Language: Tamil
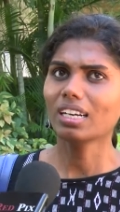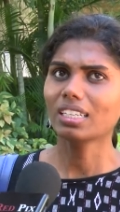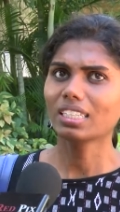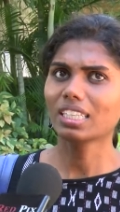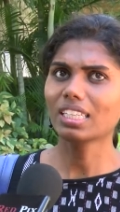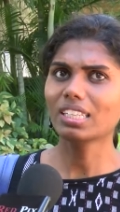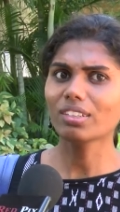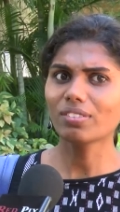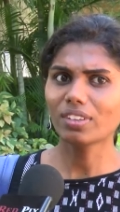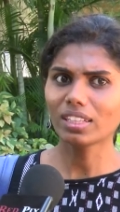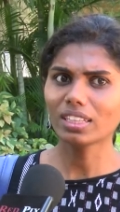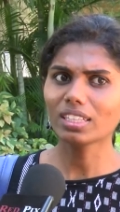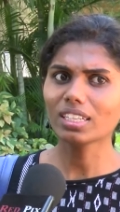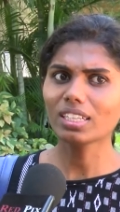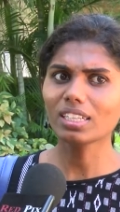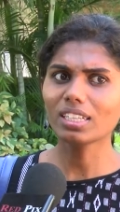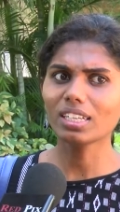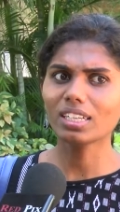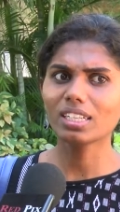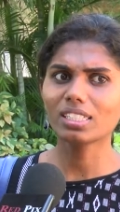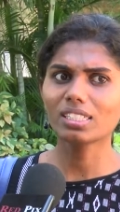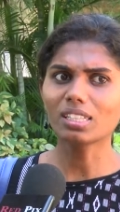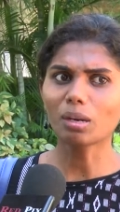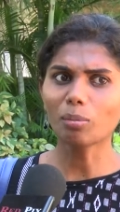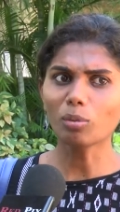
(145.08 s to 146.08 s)
இது வந்து
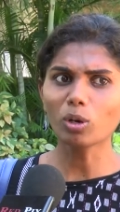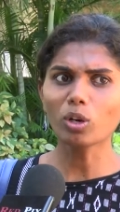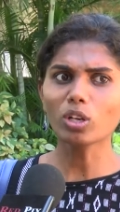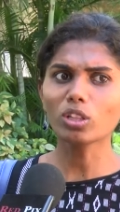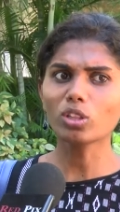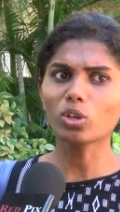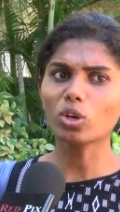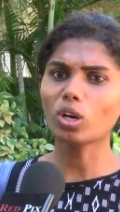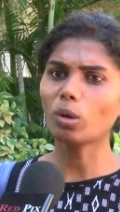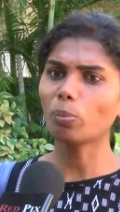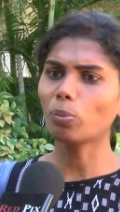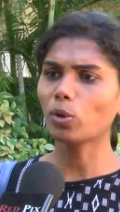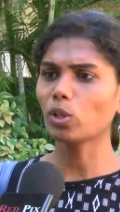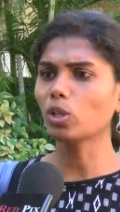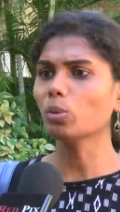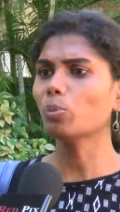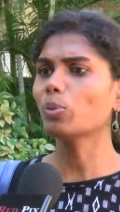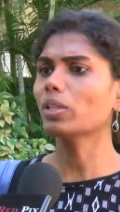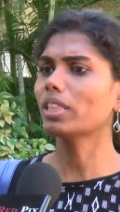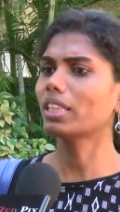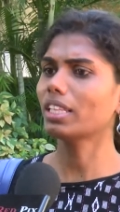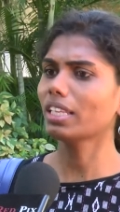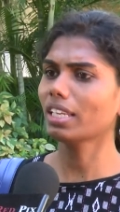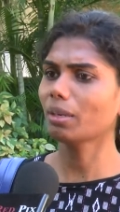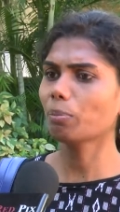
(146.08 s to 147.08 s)
சமூகத்தோட பொது
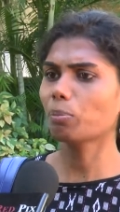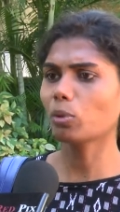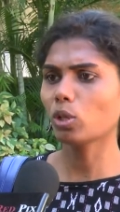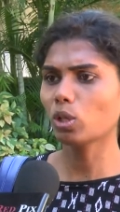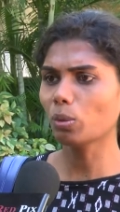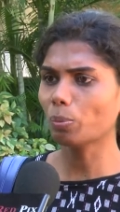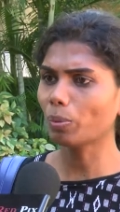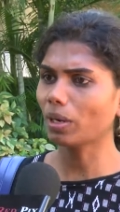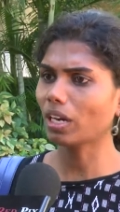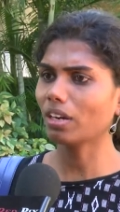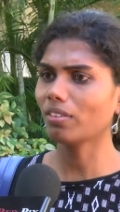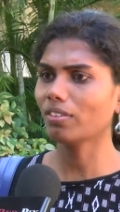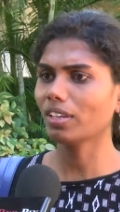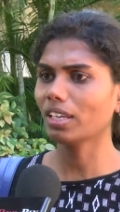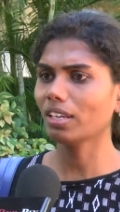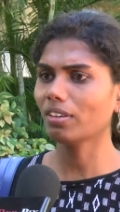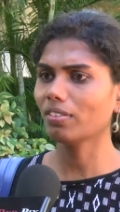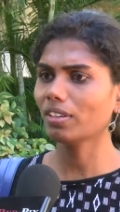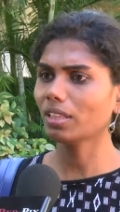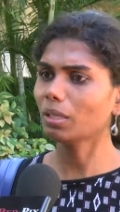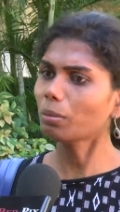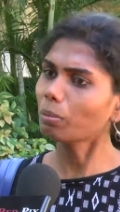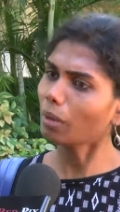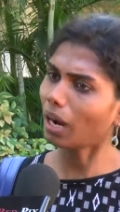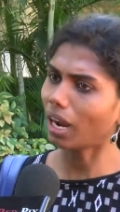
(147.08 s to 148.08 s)
புத்தி பொது பார்வையை
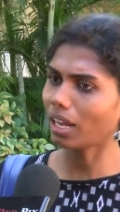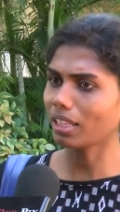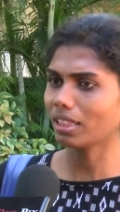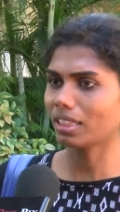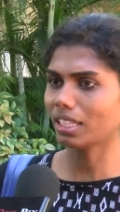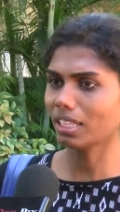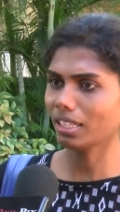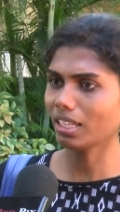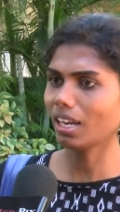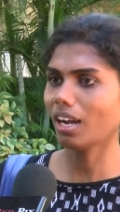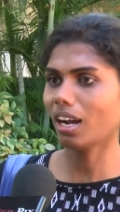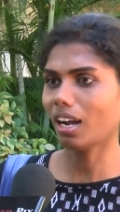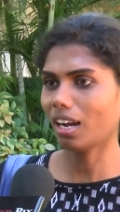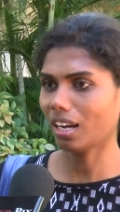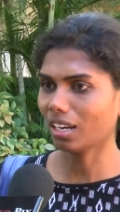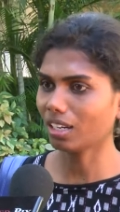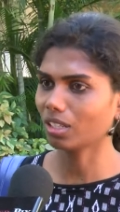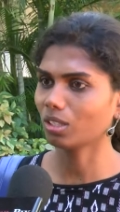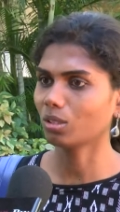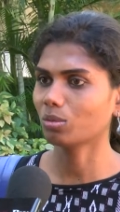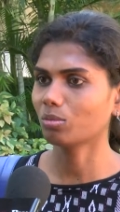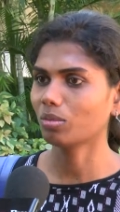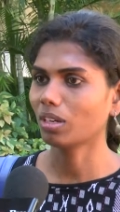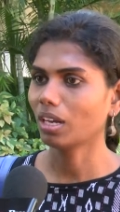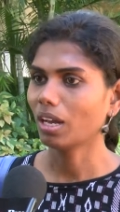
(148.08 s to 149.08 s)
வந்து மாற்றி தான்
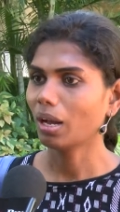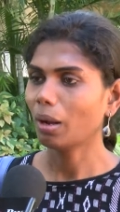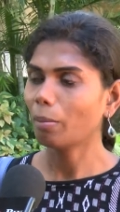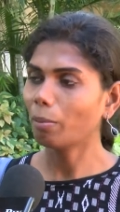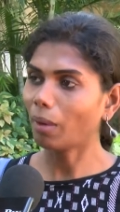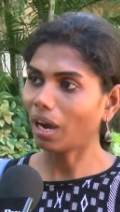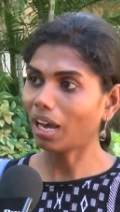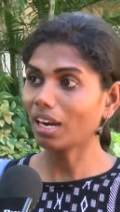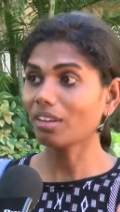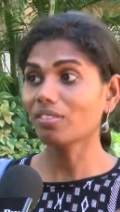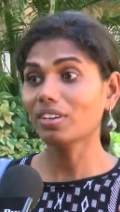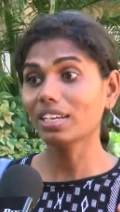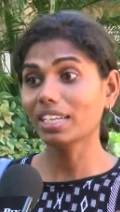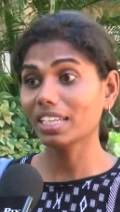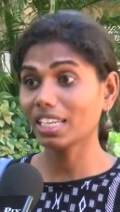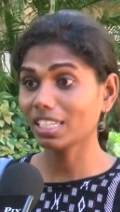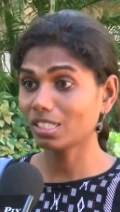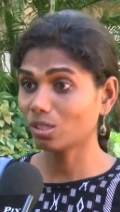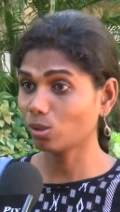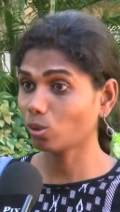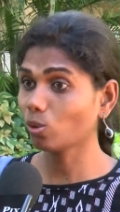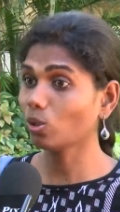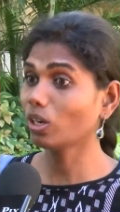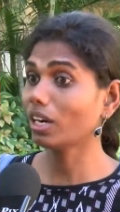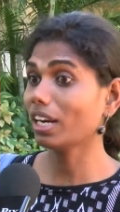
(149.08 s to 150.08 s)
ஆகணும் மாற வேண்டிய
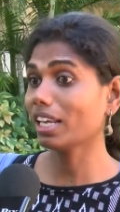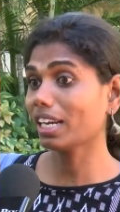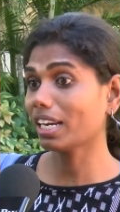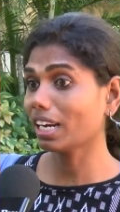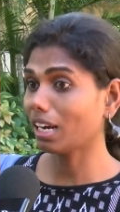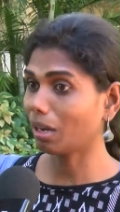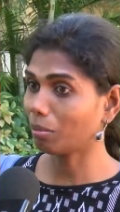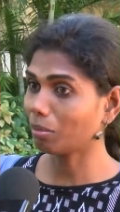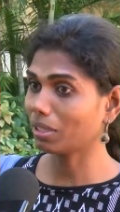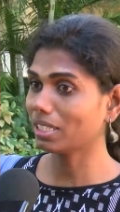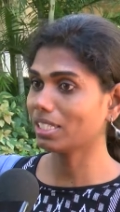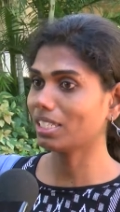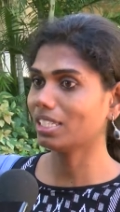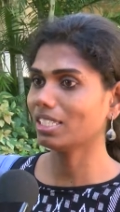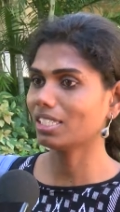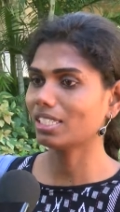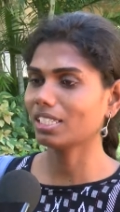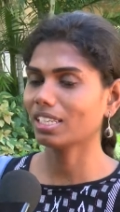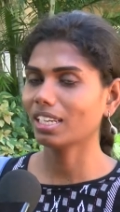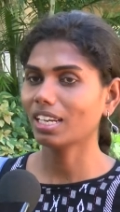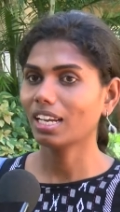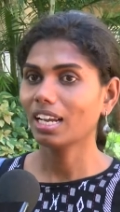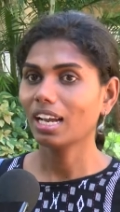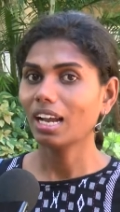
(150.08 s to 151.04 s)
சூழ்நிலைகள் அமைஞ்சிடுச்சு